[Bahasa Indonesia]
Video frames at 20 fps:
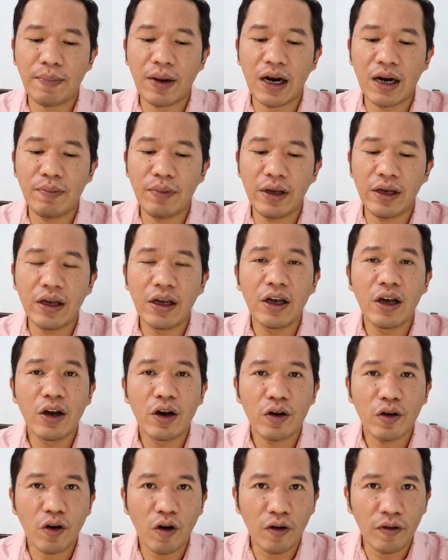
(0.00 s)
pandemi
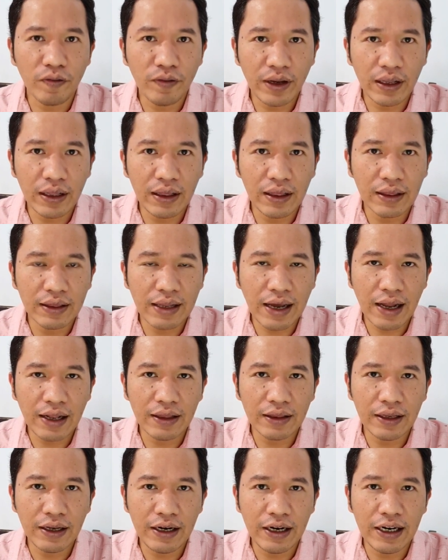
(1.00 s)

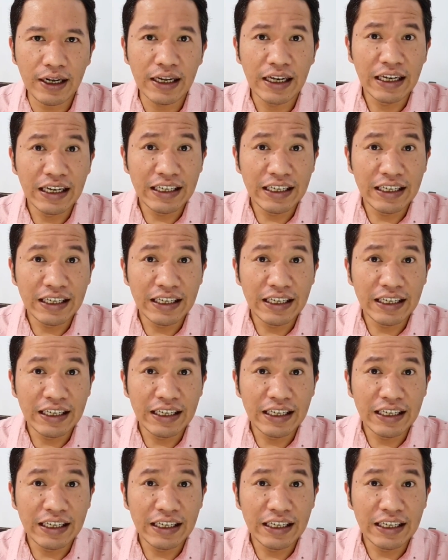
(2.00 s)
COVID-19 ini.